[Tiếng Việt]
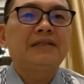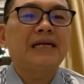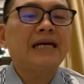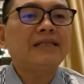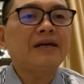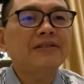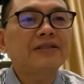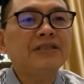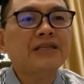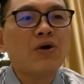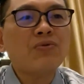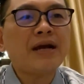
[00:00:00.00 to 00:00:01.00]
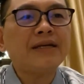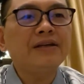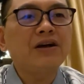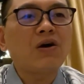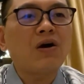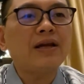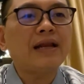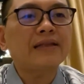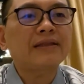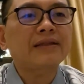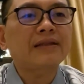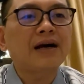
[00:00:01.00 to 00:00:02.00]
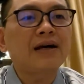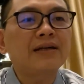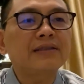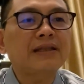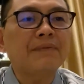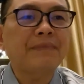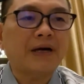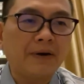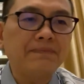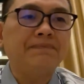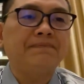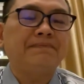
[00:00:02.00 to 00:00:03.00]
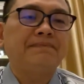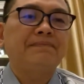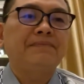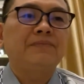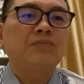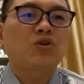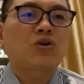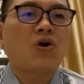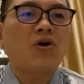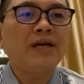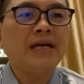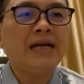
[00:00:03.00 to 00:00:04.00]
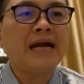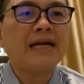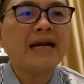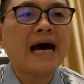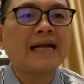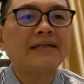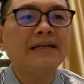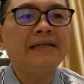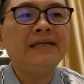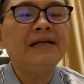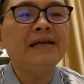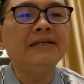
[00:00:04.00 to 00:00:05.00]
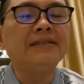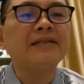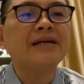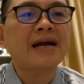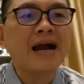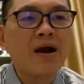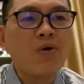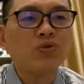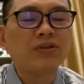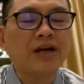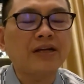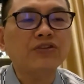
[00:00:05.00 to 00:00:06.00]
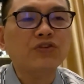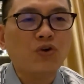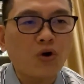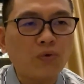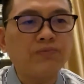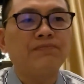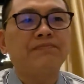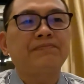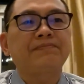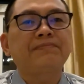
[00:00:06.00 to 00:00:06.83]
thì cái tầng thứ sáu này được gọi là tầng tâm không có nghĩa là đạt đến đỉnh cao tận cùng